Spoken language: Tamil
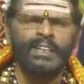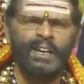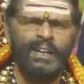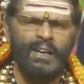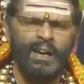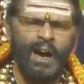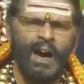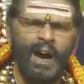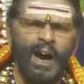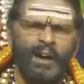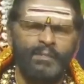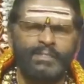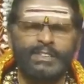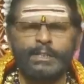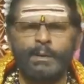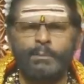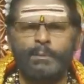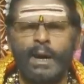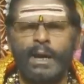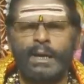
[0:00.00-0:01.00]
எல்லா
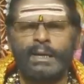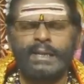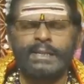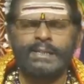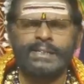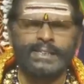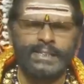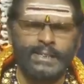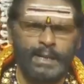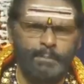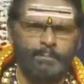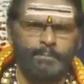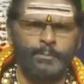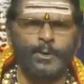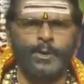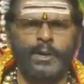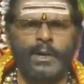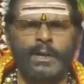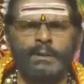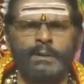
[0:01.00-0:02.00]
விதமான
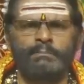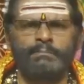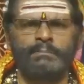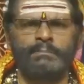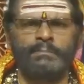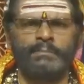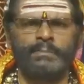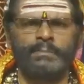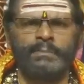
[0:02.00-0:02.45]
சிறப்புகளும்